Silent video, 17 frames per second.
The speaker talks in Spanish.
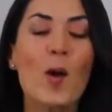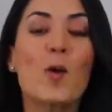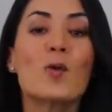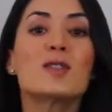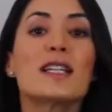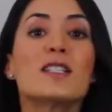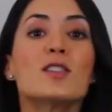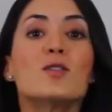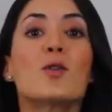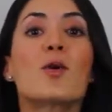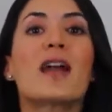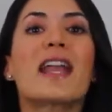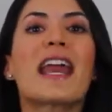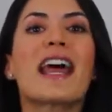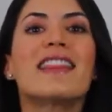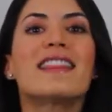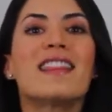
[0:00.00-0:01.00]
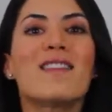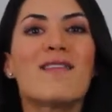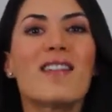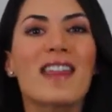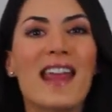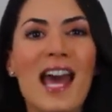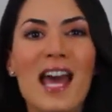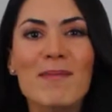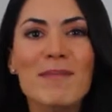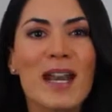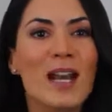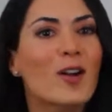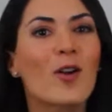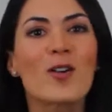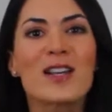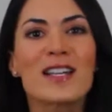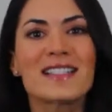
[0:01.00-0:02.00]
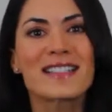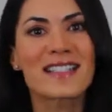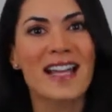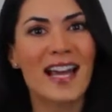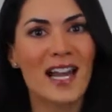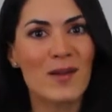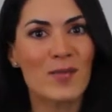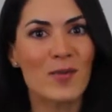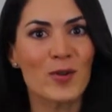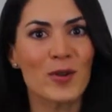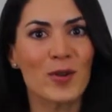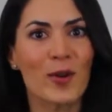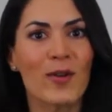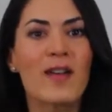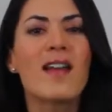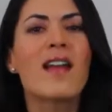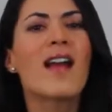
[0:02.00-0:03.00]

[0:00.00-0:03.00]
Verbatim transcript: usan su creatividad para conquistar el mundo,